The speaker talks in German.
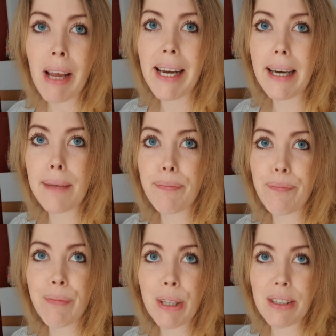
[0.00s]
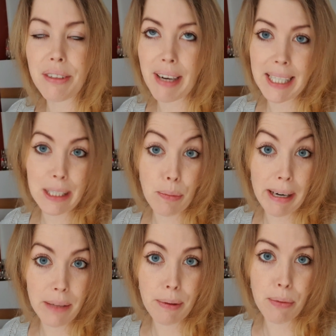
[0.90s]
Ähm, deswegen war ich jetzt
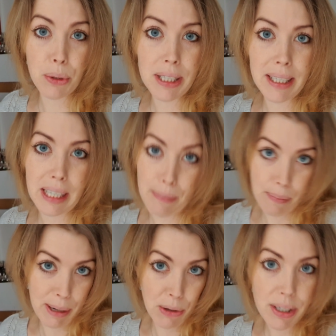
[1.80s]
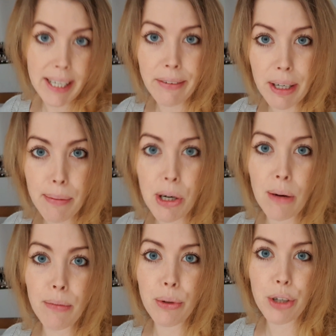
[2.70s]
gespannt, ob der Booster, ich habe BioNTech
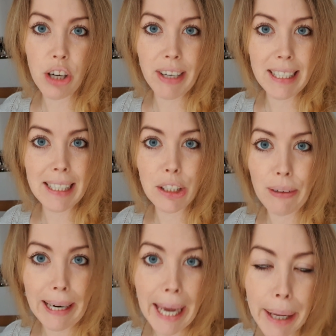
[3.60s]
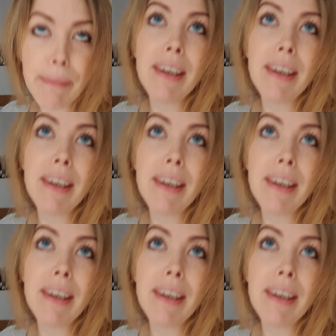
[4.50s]
wiederbekommen, logischerweise als Schwangere,